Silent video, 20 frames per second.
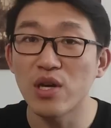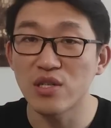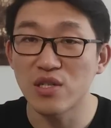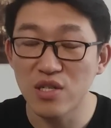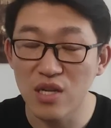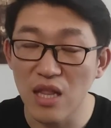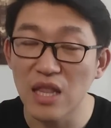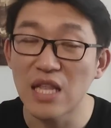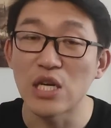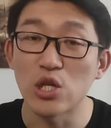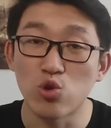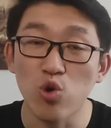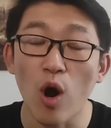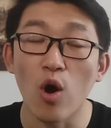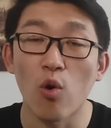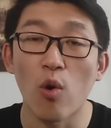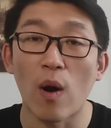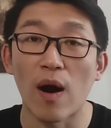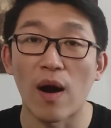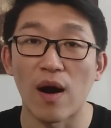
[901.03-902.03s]
们的身体
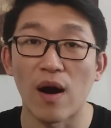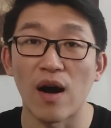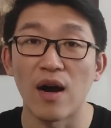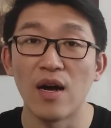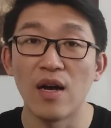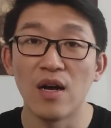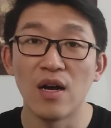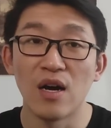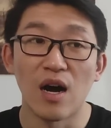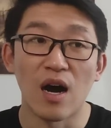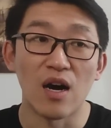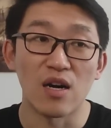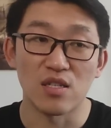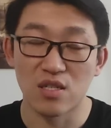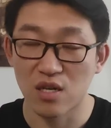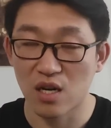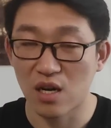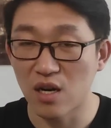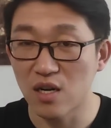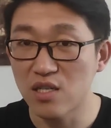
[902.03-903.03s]
状况啊，啊，
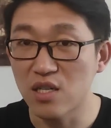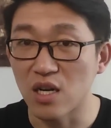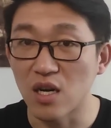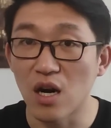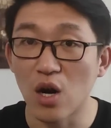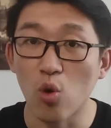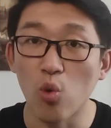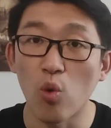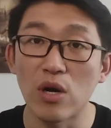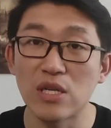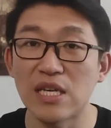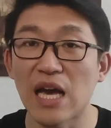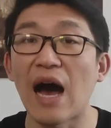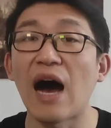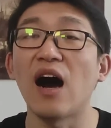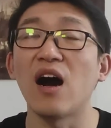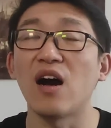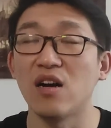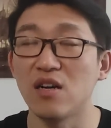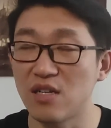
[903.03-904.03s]
和整个国
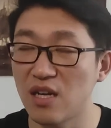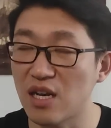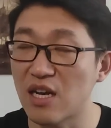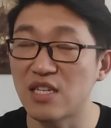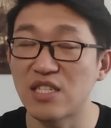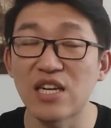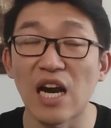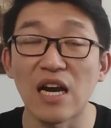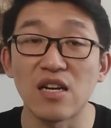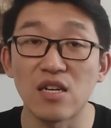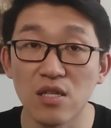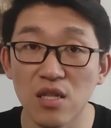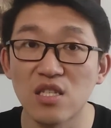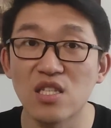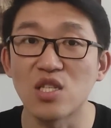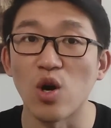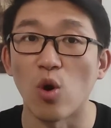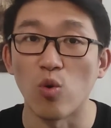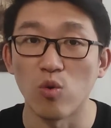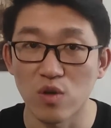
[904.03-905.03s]
家和这个战争
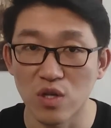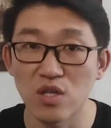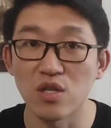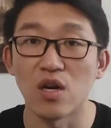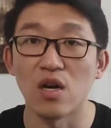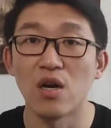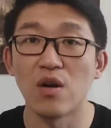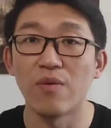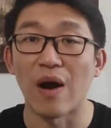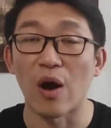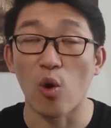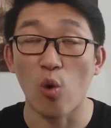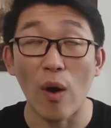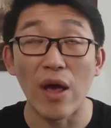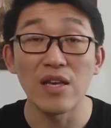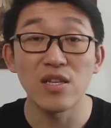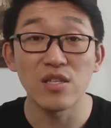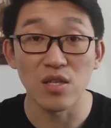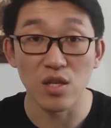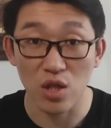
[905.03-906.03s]
的走势啊
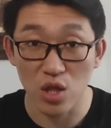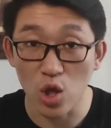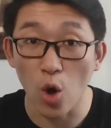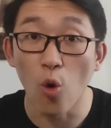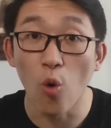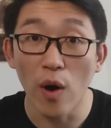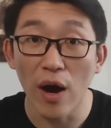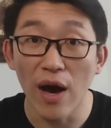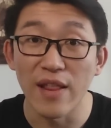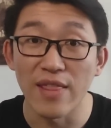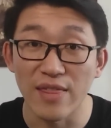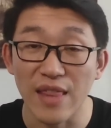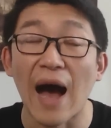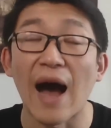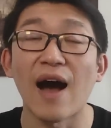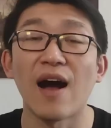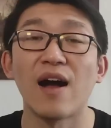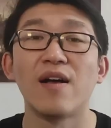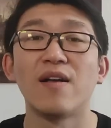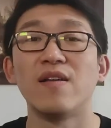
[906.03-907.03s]
关系都很
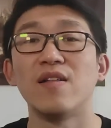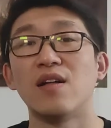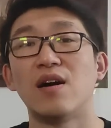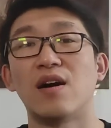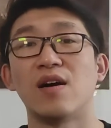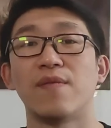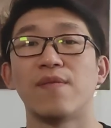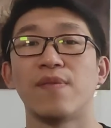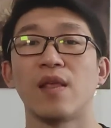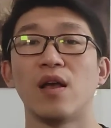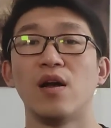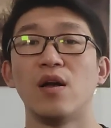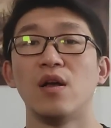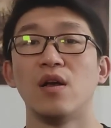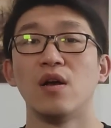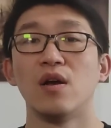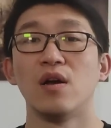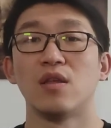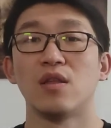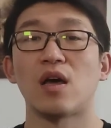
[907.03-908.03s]
大。
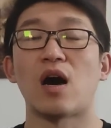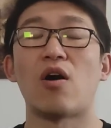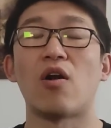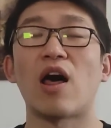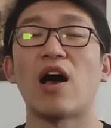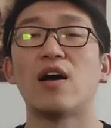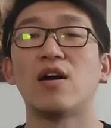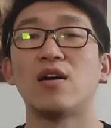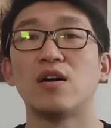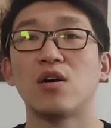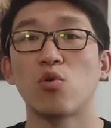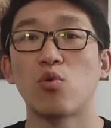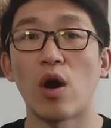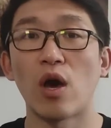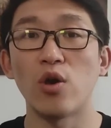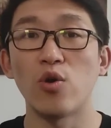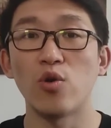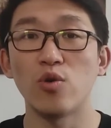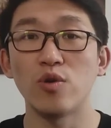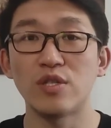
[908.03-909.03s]
那好了，
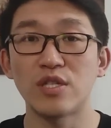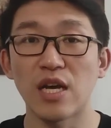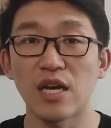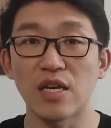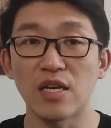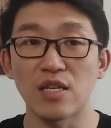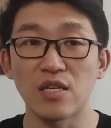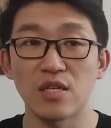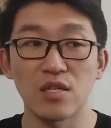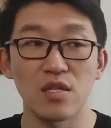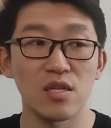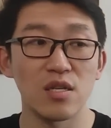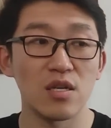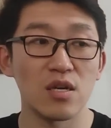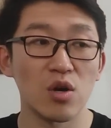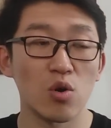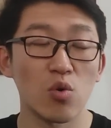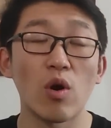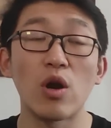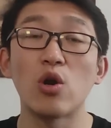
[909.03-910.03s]
关于这一
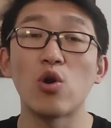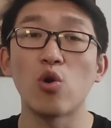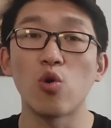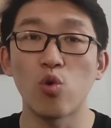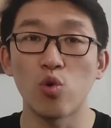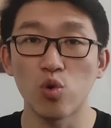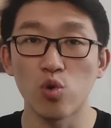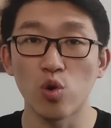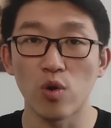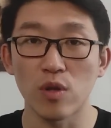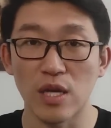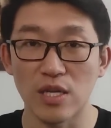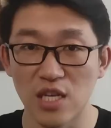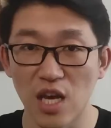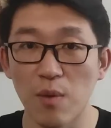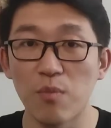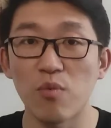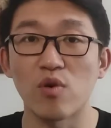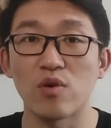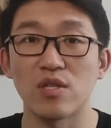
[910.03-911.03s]
期观众互动的
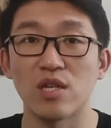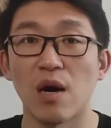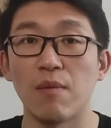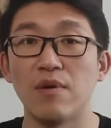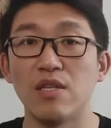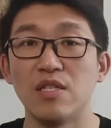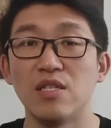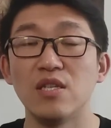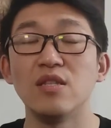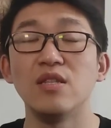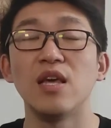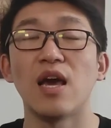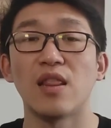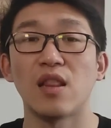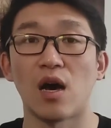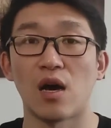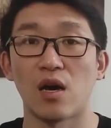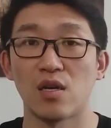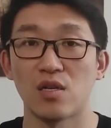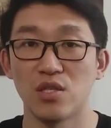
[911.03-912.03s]
节目，咱们今
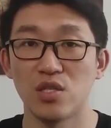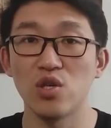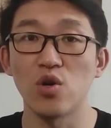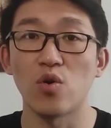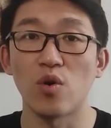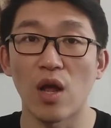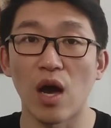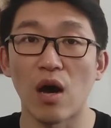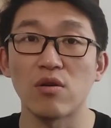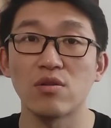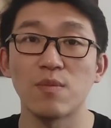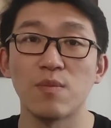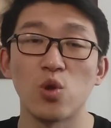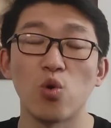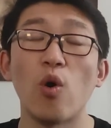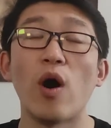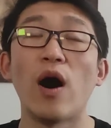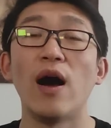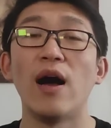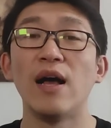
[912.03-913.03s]
天呢就聊这
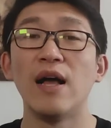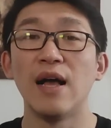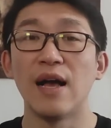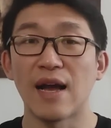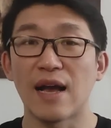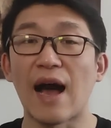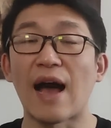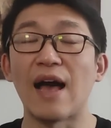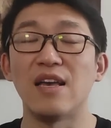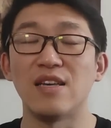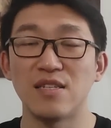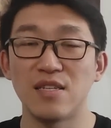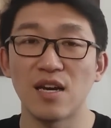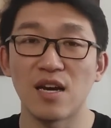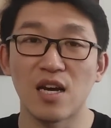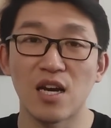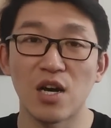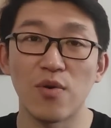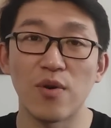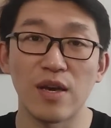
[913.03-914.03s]
么多，感
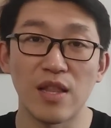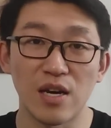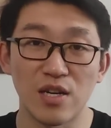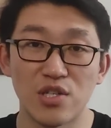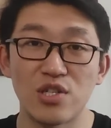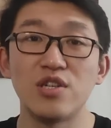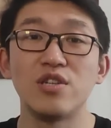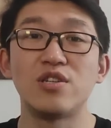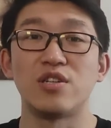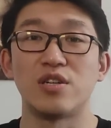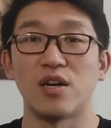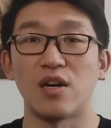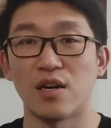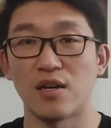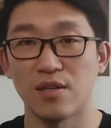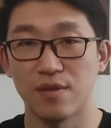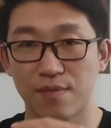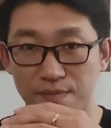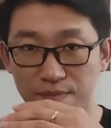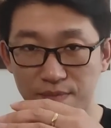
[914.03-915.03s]
谢各位的支持，
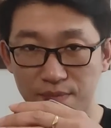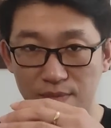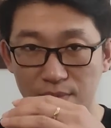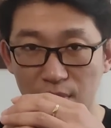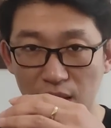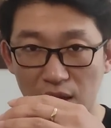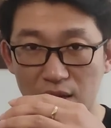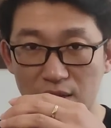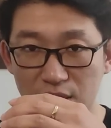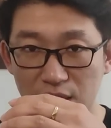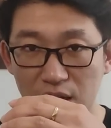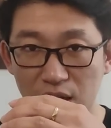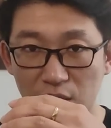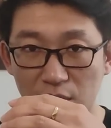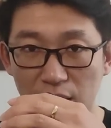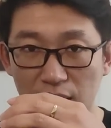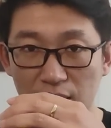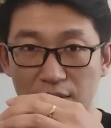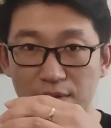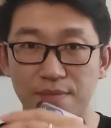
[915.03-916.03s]
谢谢
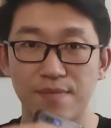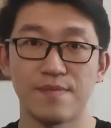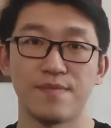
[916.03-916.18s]
各位。